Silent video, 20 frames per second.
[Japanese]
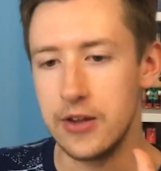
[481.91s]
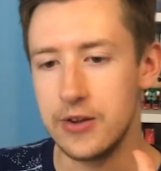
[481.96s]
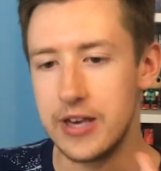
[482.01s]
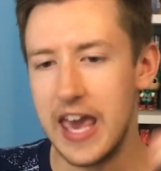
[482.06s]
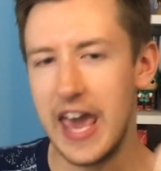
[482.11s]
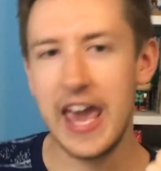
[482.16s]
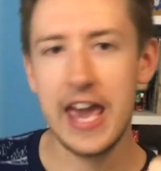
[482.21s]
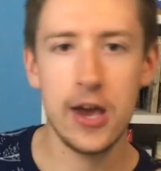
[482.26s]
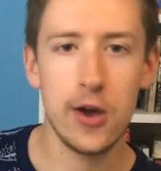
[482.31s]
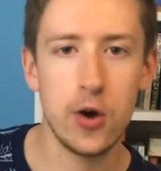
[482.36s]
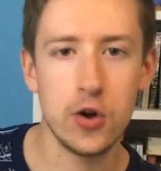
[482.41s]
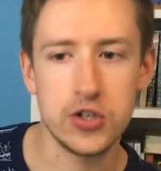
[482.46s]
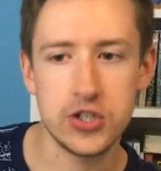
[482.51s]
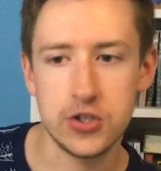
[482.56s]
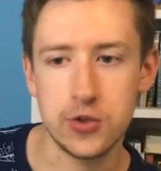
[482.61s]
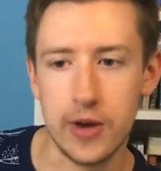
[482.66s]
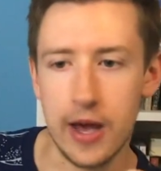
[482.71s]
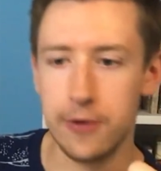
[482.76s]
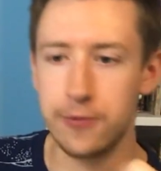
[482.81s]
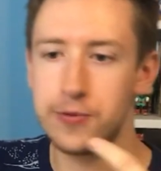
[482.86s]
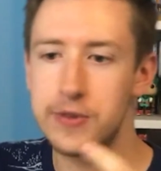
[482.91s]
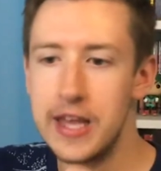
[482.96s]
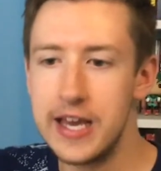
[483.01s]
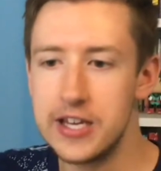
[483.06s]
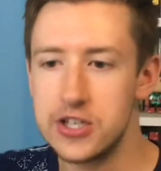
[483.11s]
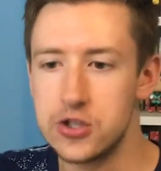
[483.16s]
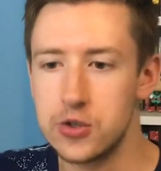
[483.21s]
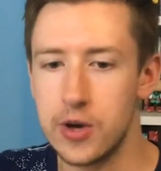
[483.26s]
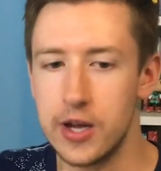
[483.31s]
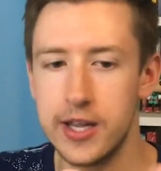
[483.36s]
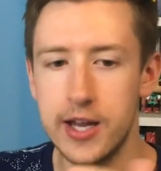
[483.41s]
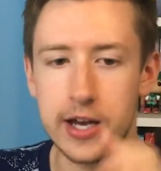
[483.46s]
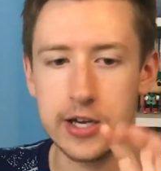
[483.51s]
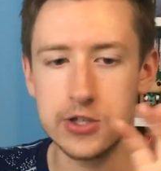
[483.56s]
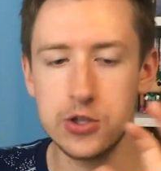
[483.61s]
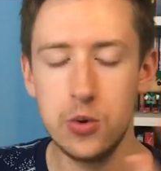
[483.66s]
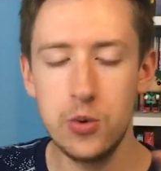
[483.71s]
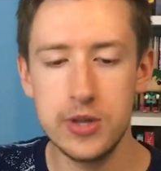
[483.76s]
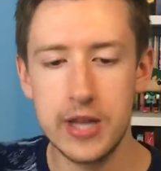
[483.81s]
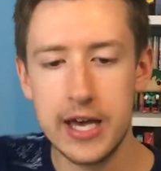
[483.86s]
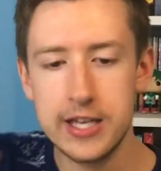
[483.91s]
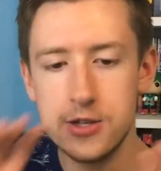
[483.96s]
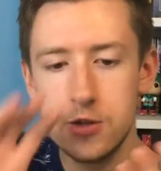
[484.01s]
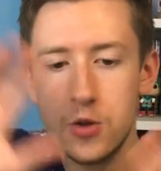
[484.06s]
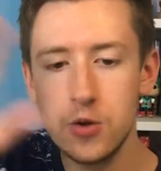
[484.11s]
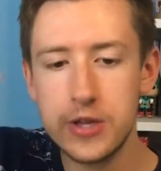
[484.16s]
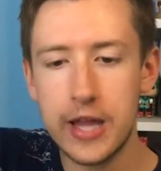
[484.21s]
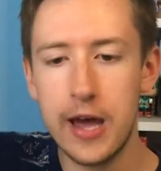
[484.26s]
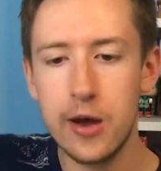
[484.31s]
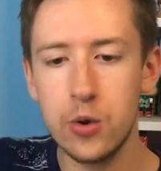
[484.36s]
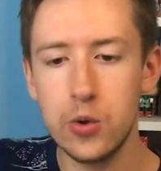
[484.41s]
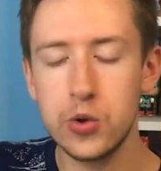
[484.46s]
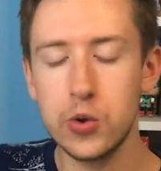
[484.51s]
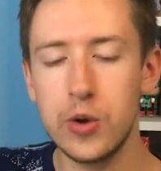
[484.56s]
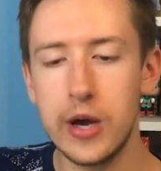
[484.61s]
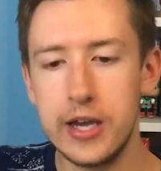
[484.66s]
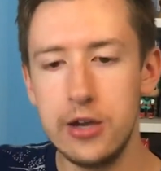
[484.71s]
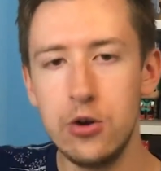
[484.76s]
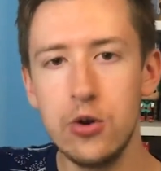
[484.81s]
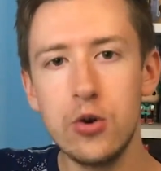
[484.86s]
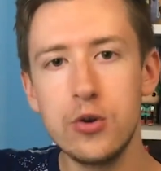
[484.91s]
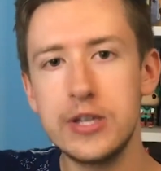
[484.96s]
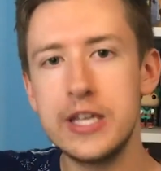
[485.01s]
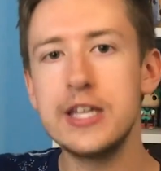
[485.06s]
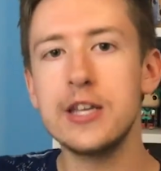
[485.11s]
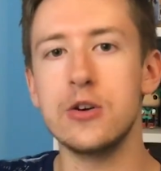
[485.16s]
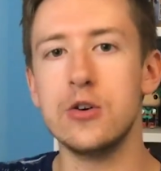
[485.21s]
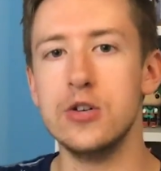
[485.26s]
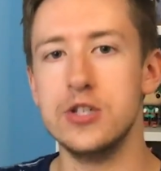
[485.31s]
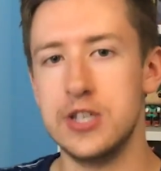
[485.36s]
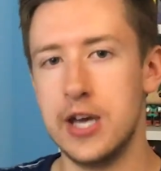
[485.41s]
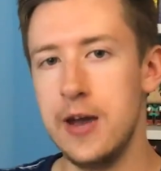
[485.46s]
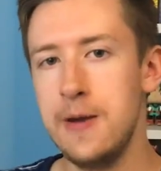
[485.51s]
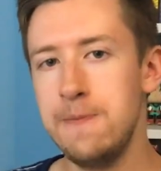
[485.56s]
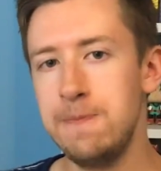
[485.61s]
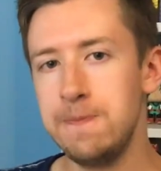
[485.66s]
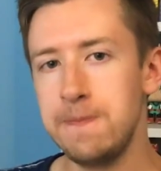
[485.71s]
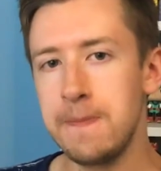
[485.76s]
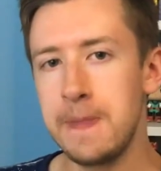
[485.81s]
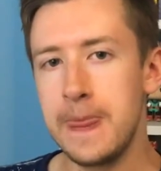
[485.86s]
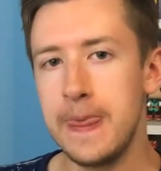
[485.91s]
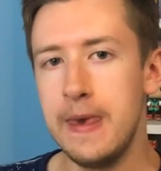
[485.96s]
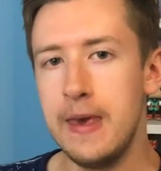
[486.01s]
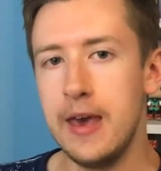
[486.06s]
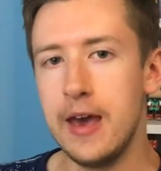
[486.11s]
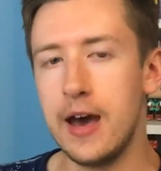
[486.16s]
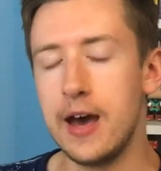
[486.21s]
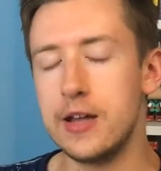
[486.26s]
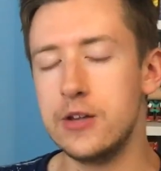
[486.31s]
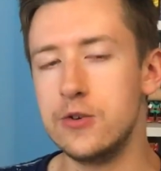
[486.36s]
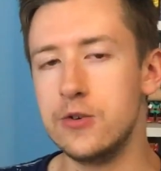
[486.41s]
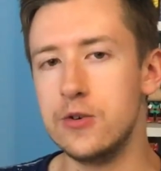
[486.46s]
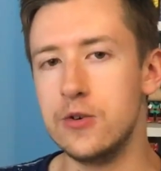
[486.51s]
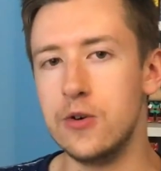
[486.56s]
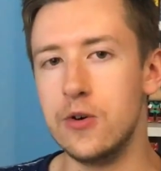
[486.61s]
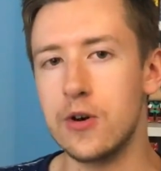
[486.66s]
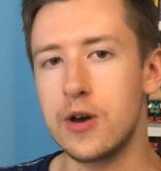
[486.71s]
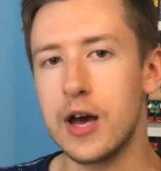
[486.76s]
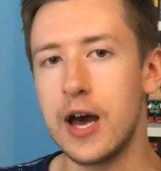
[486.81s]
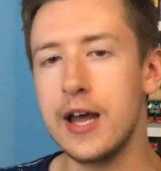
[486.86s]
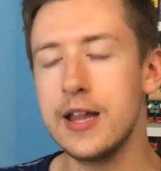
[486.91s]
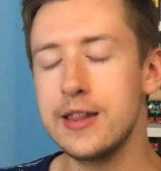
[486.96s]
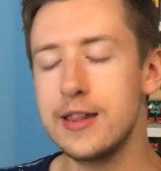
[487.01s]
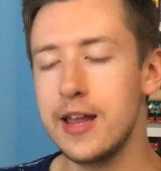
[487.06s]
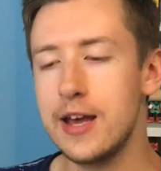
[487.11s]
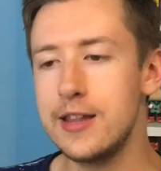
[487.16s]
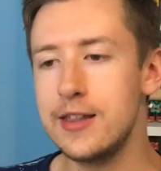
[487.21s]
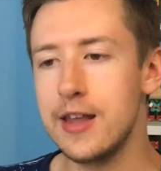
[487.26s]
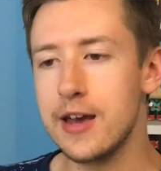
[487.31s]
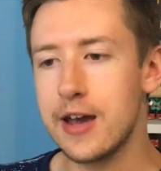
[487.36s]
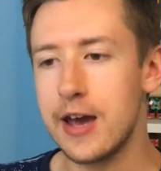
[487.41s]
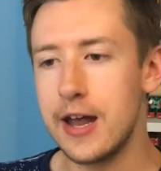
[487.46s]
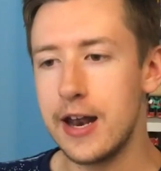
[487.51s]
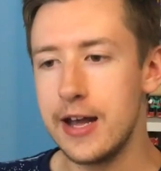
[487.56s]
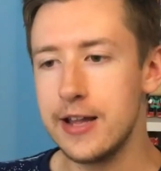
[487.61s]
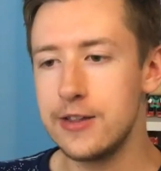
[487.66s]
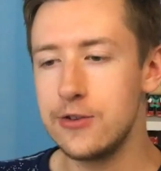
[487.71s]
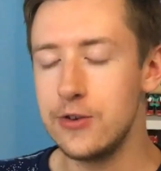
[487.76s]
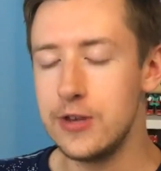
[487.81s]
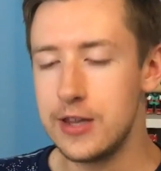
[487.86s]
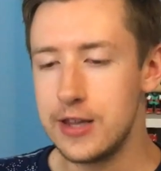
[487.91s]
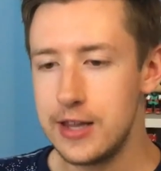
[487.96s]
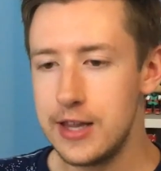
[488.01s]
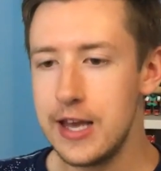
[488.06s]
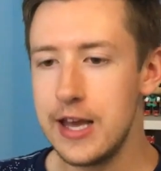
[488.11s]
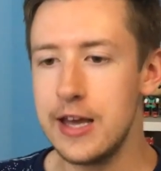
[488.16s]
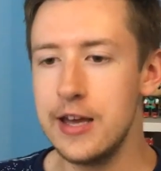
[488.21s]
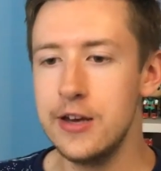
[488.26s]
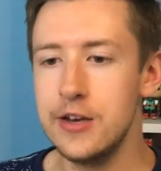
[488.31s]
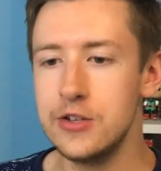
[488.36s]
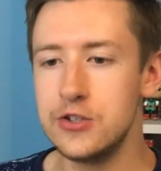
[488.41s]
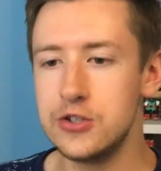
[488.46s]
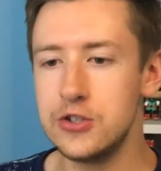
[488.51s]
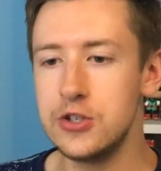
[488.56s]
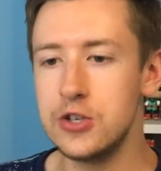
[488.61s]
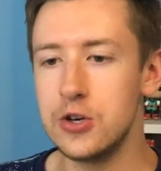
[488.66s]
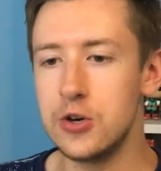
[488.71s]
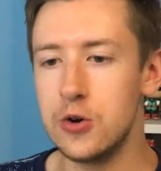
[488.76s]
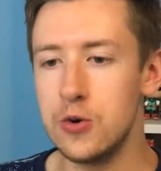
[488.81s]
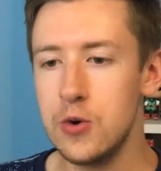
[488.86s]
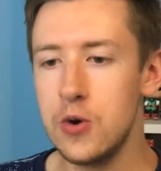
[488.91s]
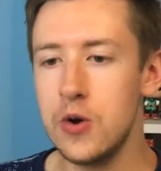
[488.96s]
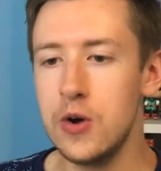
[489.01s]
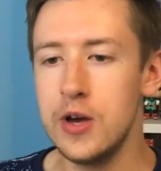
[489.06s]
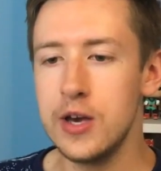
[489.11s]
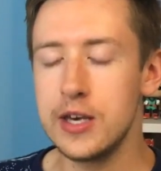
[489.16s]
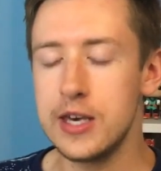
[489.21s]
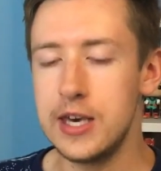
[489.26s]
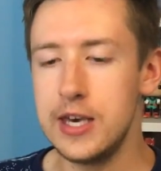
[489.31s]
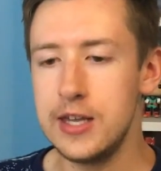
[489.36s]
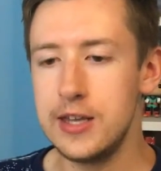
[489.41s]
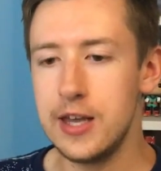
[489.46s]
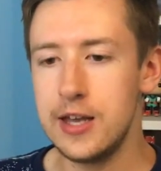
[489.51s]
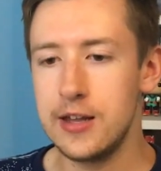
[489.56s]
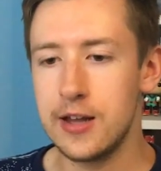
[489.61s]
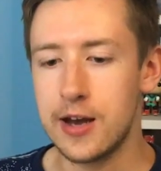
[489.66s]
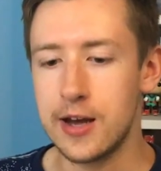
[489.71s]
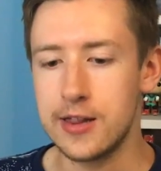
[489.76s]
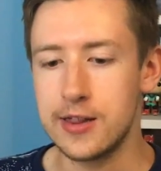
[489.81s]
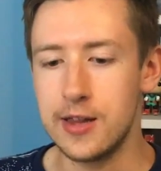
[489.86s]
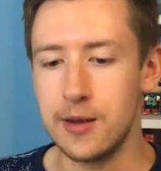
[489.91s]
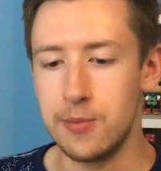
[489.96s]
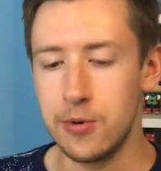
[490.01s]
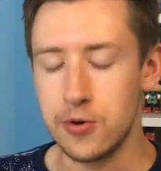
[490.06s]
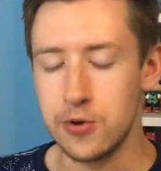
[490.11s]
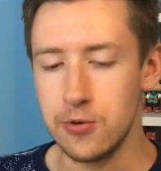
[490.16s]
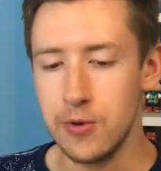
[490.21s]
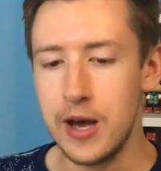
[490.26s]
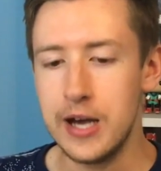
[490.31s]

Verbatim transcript: 形容詞とか不定詞とか、なんかそういう謎の単語とかいろいろ出てくるじゃん。簡単だからといって授業を聞いていなかった僕